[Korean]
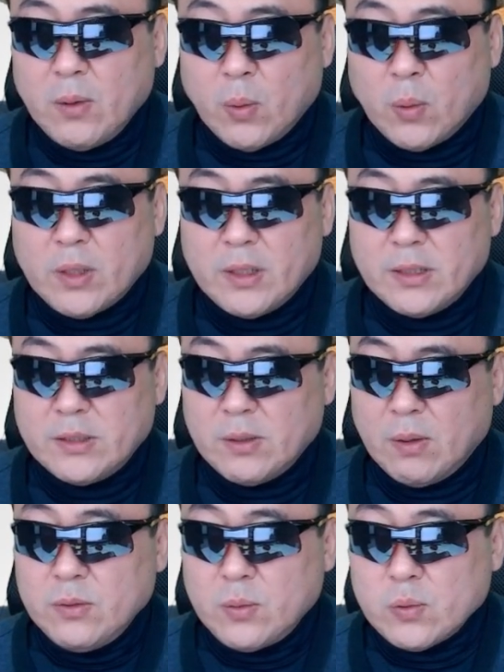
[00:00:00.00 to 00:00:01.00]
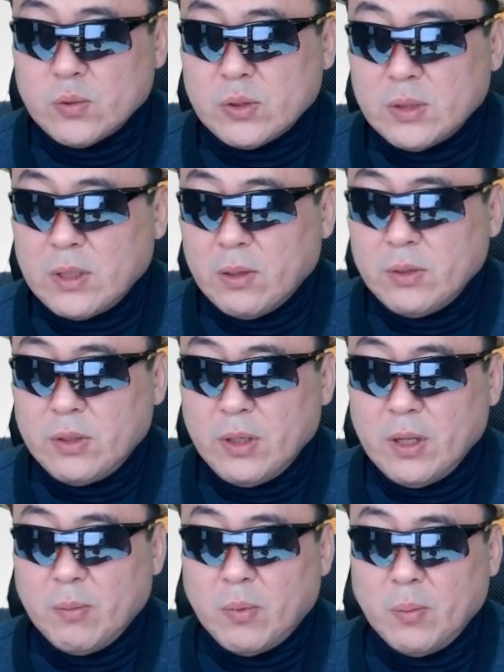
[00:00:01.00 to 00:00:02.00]
이렇게 됐죠. 토스가
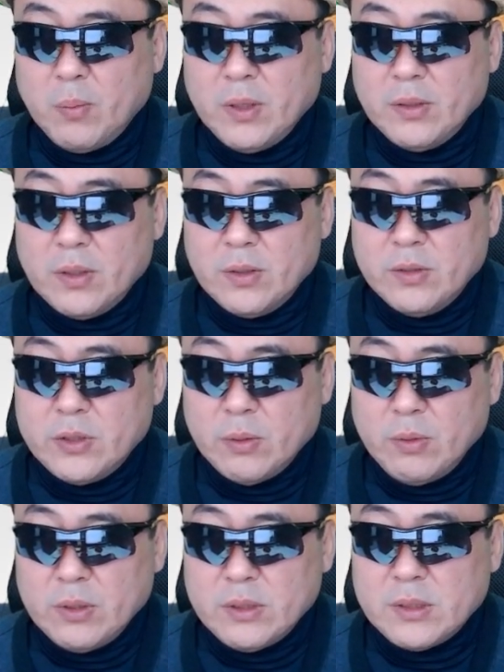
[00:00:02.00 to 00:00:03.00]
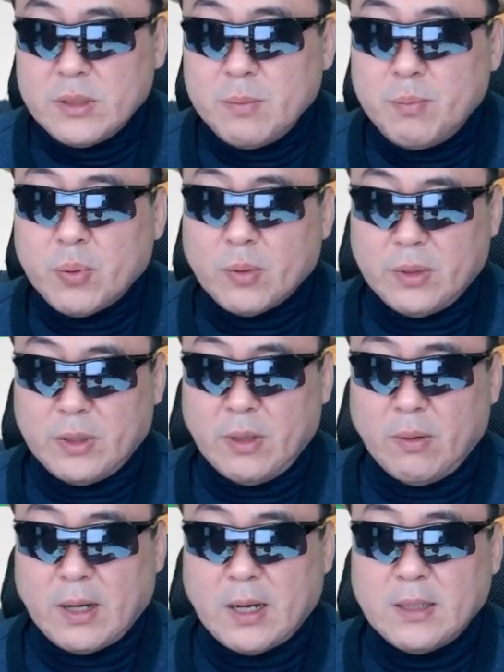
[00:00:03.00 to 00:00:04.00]
어떻게 보면 연체율이
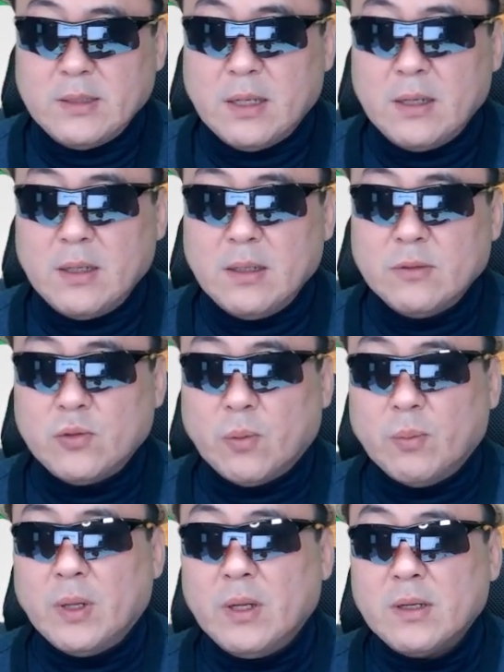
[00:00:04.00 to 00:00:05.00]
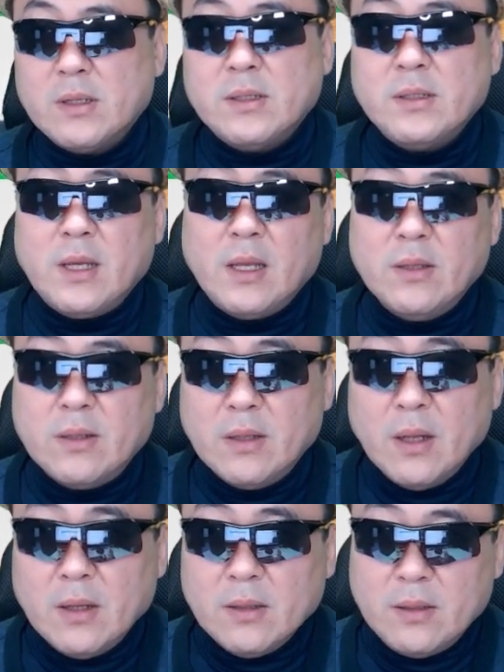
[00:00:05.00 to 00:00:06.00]
7%대요. 가장 좀 크게 늘은
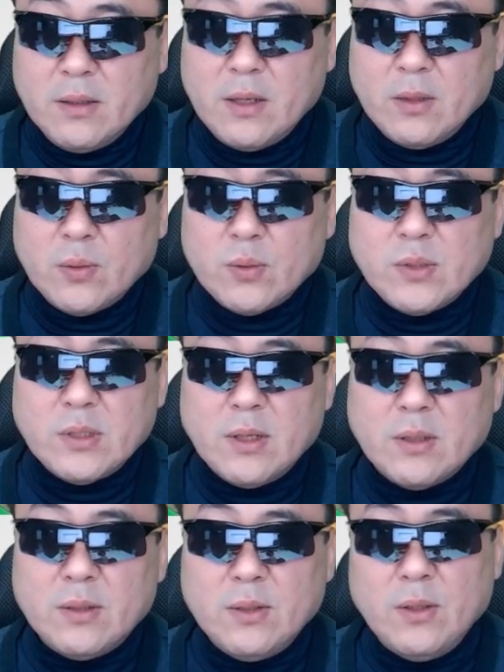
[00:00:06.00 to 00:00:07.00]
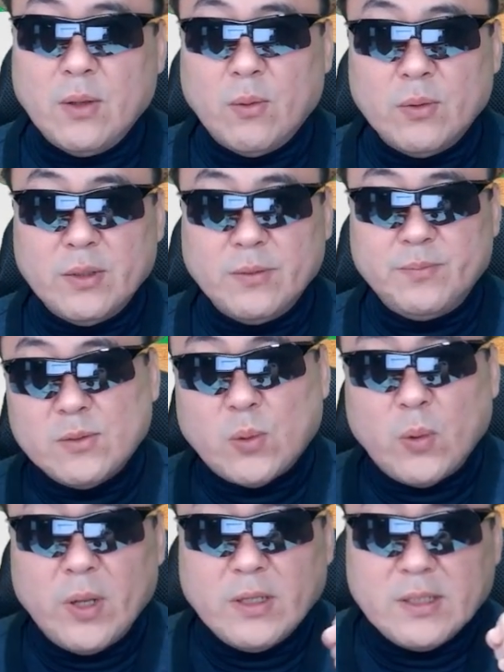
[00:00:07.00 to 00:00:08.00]
특히 토스 같은 경우는
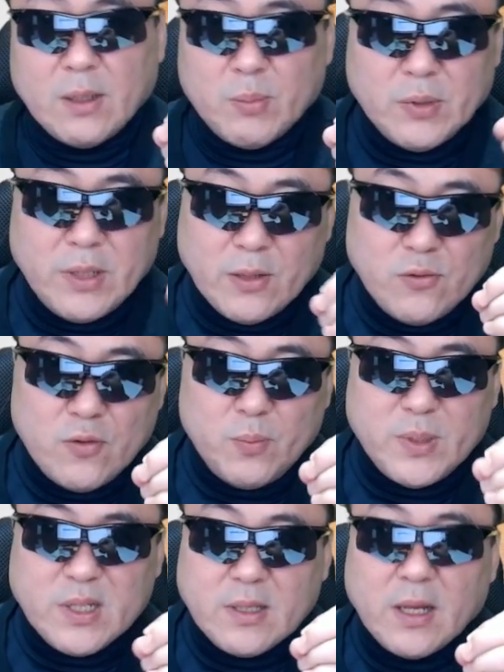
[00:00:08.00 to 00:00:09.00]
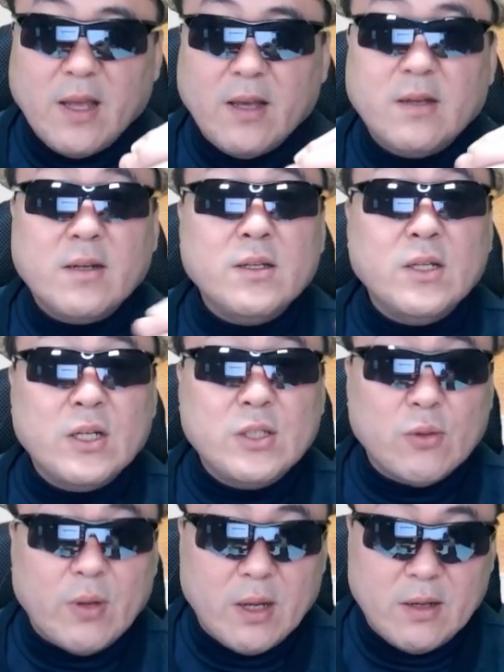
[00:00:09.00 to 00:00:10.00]
소액 자본 대출 비슷하게 그런
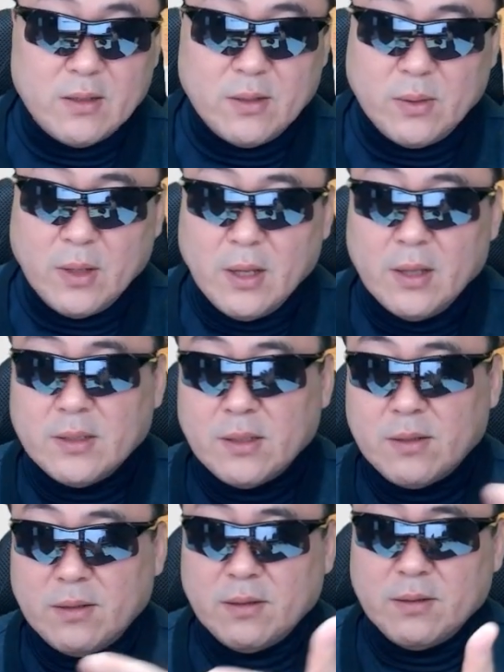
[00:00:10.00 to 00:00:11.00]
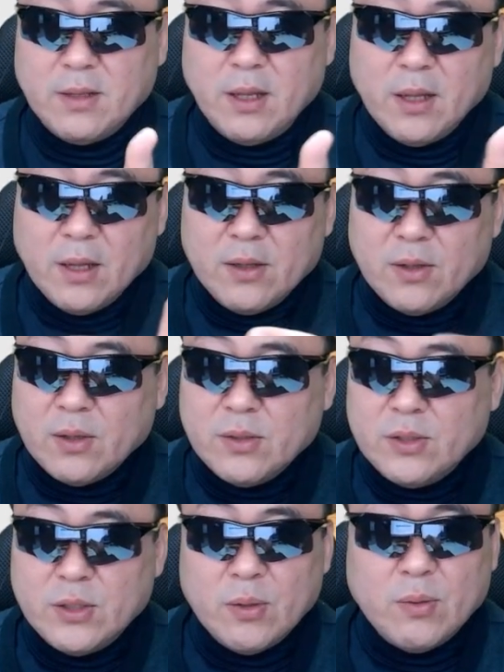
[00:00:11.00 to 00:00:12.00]
형식으로 했거든요. 자, 그런데
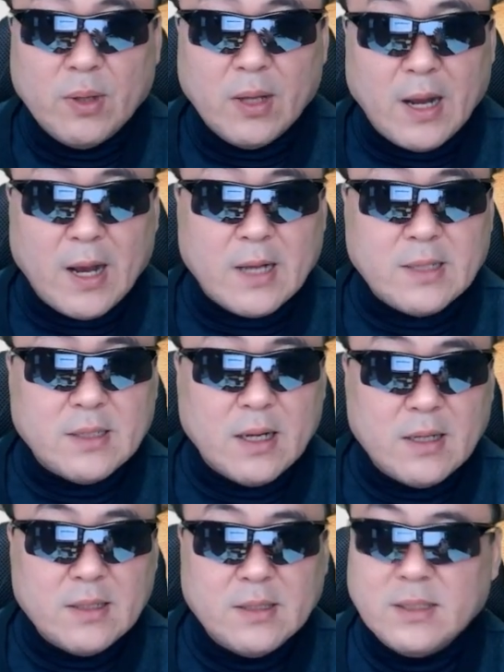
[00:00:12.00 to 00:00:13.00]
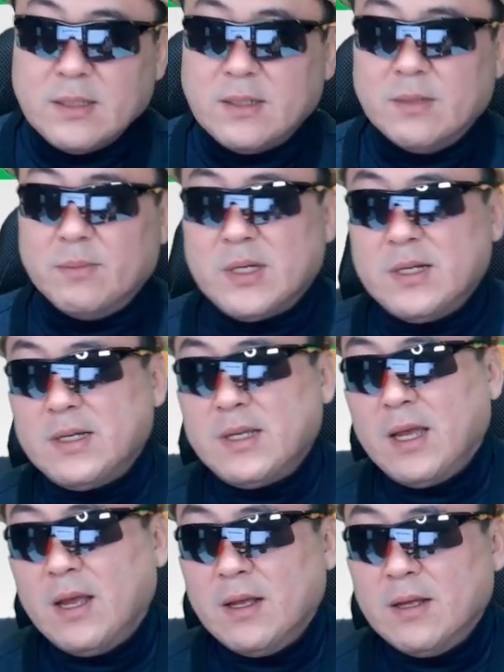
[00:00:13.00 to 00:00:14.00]
연체율은 가장 지금
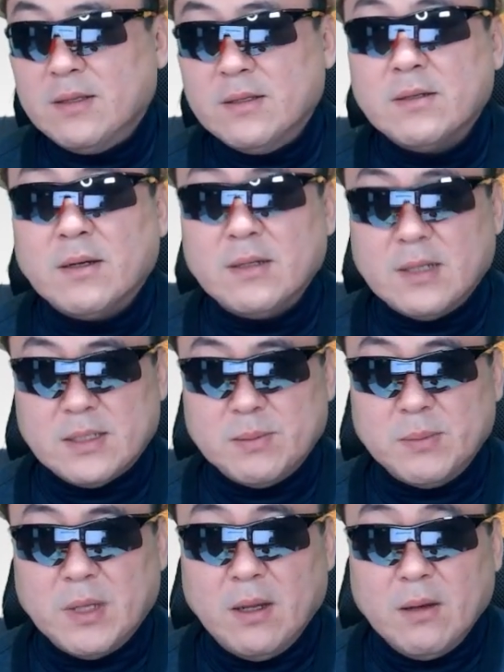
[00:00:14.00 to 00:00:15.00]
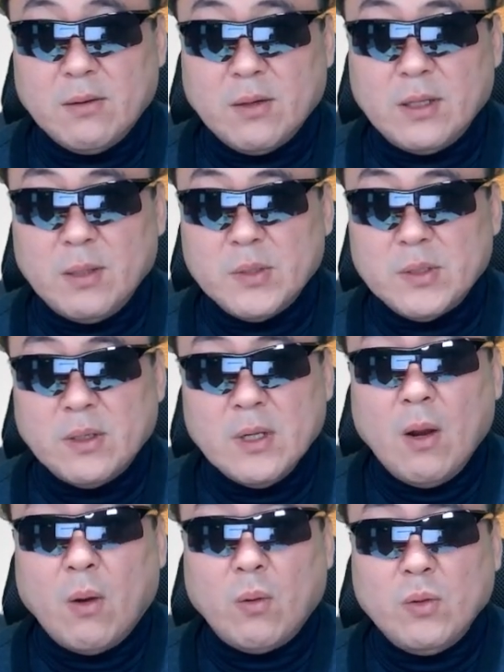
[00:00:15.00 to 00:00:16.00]
크게 늘어났습니다. 그렇게 되면서
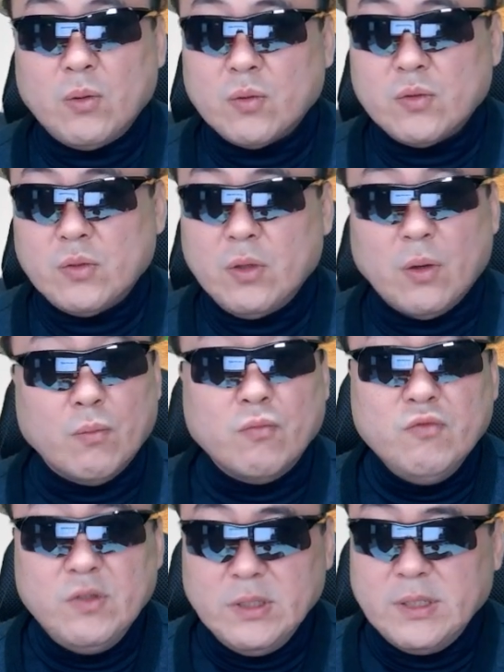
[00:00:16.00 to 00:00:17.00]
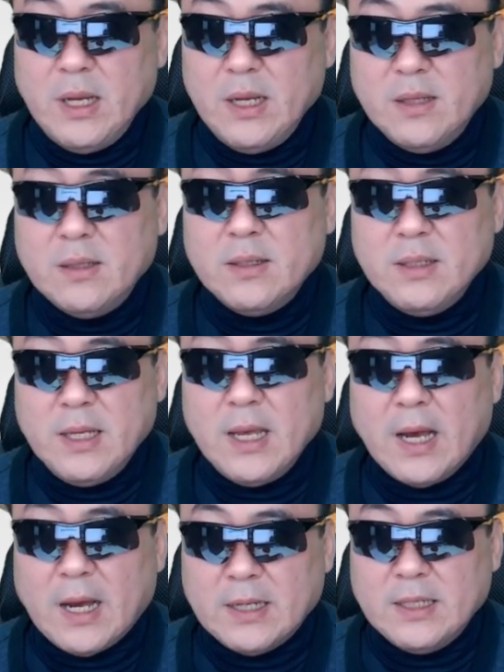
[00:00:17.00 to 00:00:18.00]
이 토스 이거 문제 있는 게
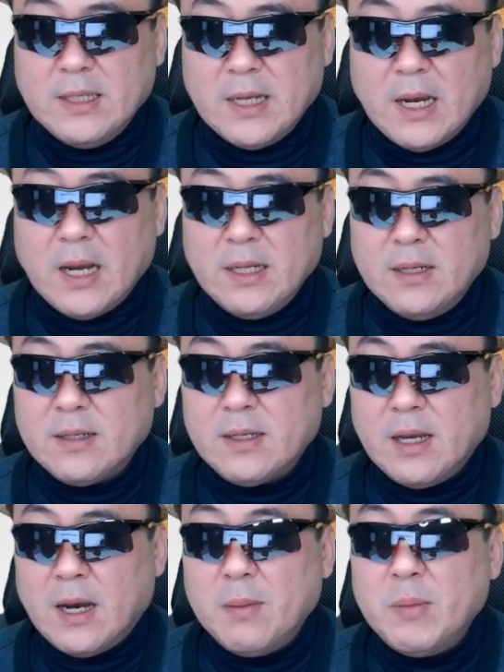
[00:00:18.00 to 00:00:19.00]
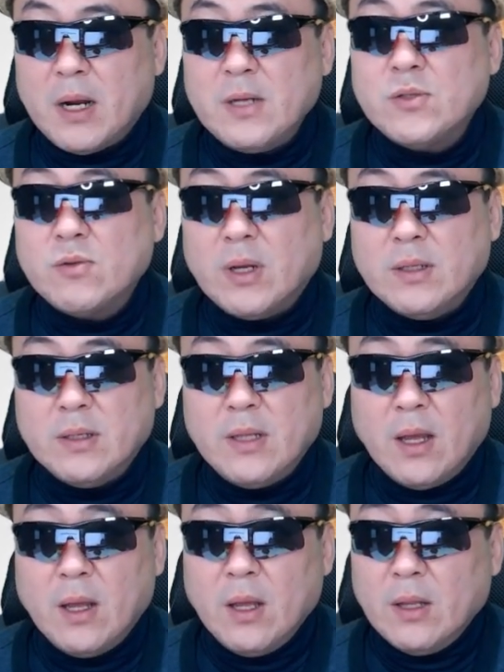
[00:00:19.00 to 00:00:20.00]
아니냐 이렇게 할 수가
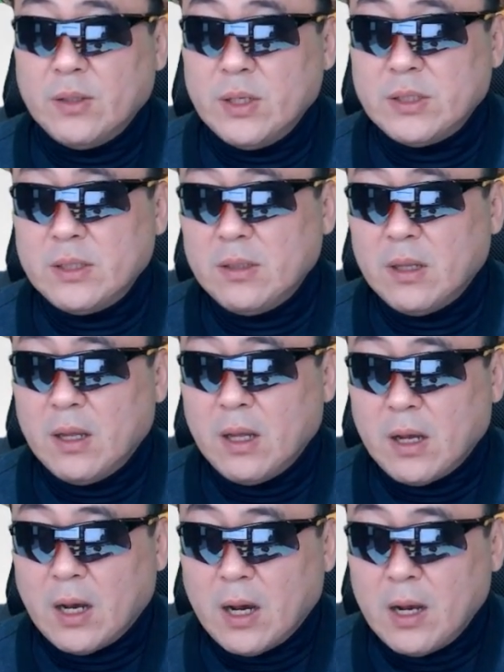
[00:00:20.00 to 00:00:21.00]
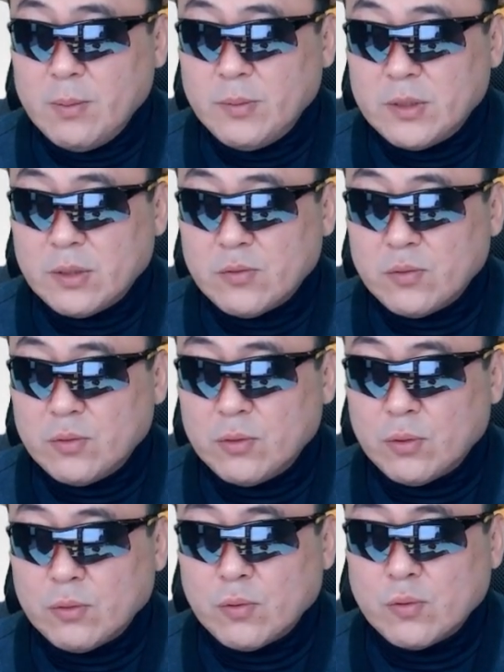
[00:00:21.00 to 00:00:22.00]
있는데 대신 가입자 수는
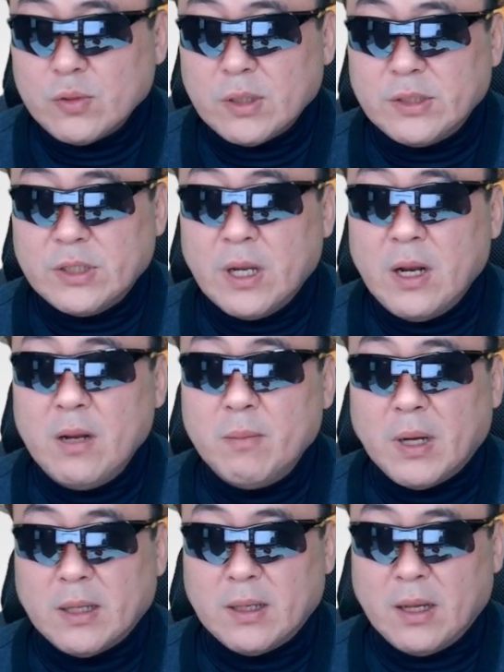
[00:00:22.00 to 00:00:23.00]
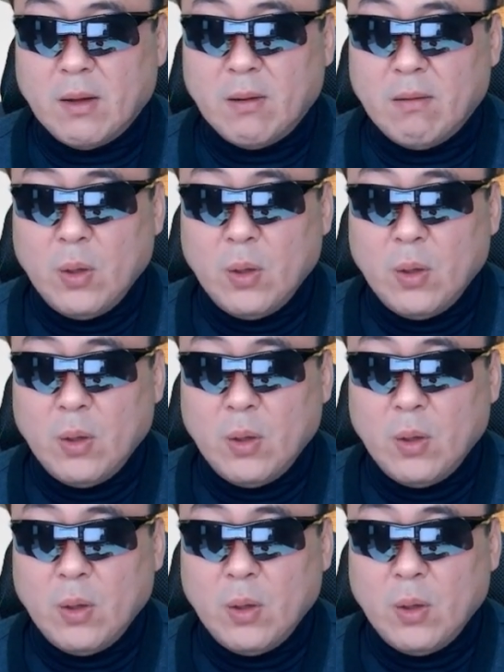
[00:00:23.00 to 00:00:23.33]
또 토스가 제일 많아요.